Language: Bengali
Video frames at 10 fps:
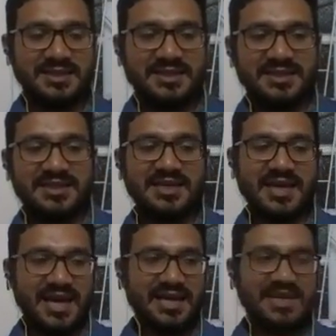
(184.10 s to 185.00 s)
হ্যাঁ
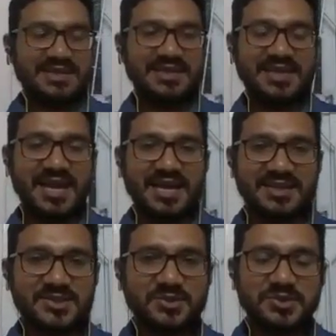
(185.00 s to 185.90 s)
আল্লাহকে
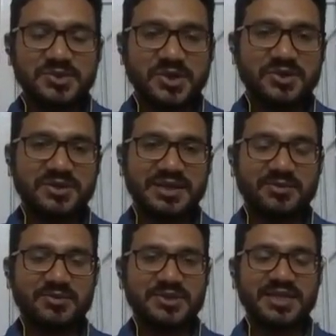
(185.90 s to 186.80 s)
শুধু জঘন্যই না
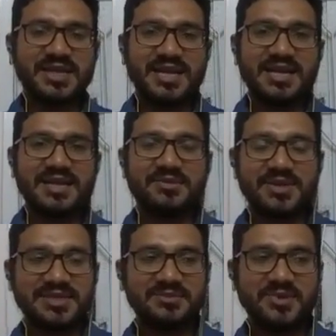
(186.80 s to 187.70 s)
অবশ্যই এখানে আল্লাহকে আমার
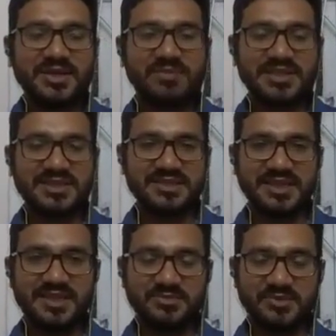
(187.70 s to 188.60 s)
কাছে মনে হয় বাচ্চা
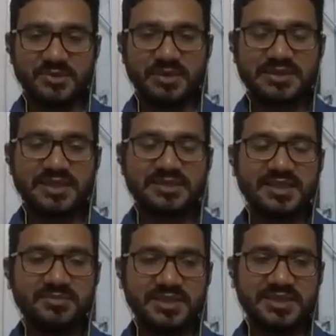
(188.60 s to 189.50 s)
ছেলের মতো বাচ্চা ছেলে
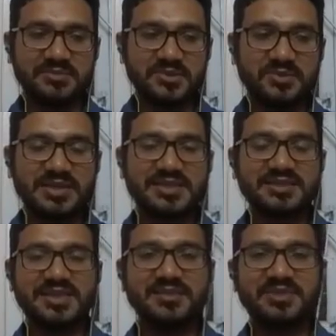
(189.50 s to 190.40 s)
মেয়েদের মতো বাচ্চা
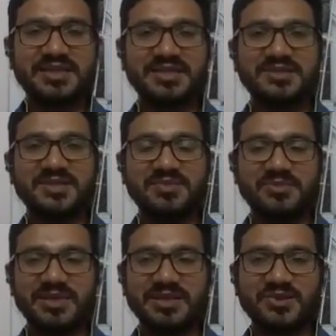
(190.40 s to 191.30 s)
ছেলে মেয়েকে যদি আপনি
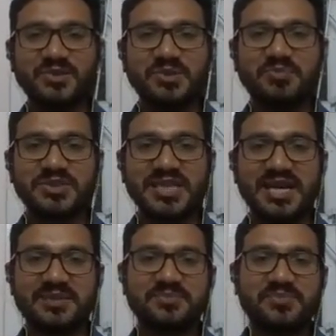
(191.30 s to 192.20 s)
বলেন তুমি পচা
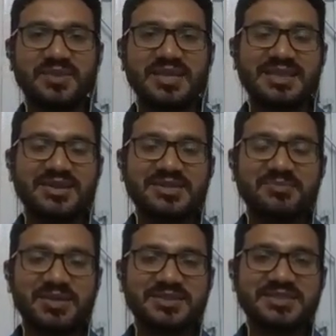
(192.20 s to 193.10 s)
তাহলে সে
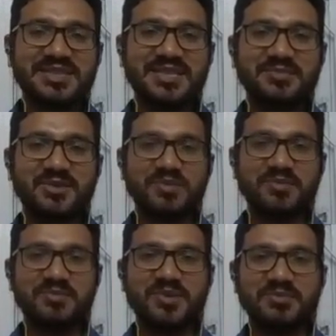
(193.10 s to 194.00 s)
বাচ্চা ছেলে মেয়ে
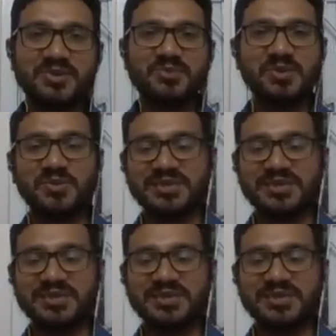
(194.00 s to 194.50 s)
বলবে তুমি পচা